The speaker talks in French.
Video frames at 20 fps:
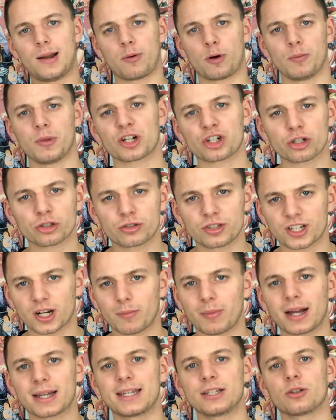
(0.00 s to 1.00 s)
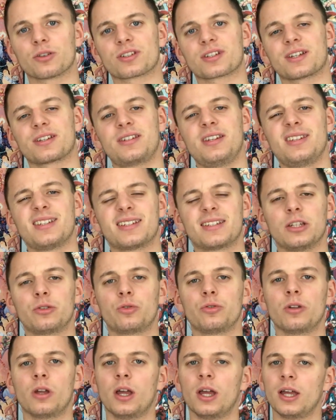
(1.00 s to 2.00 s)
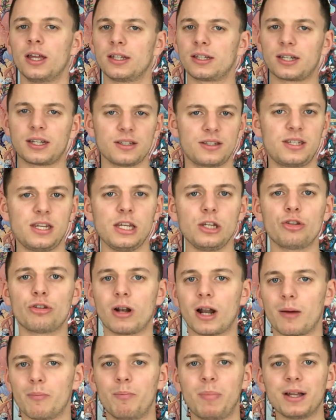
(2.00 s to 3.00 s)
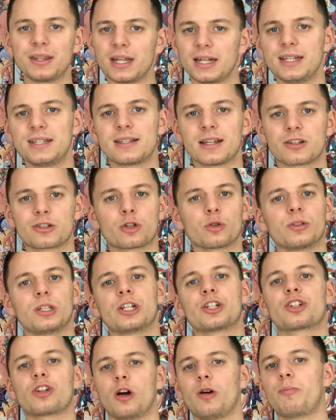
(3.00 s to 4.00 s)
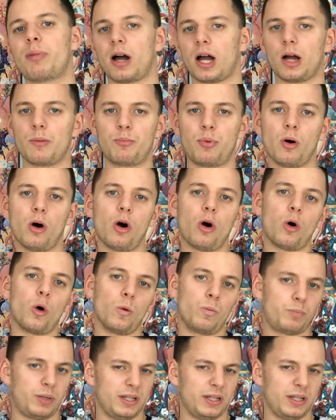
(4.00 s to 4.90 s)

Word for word: La première chose que j'ai remarqué dans ce récit, c'est que c'est une critique de la banalisation des gens par rapport au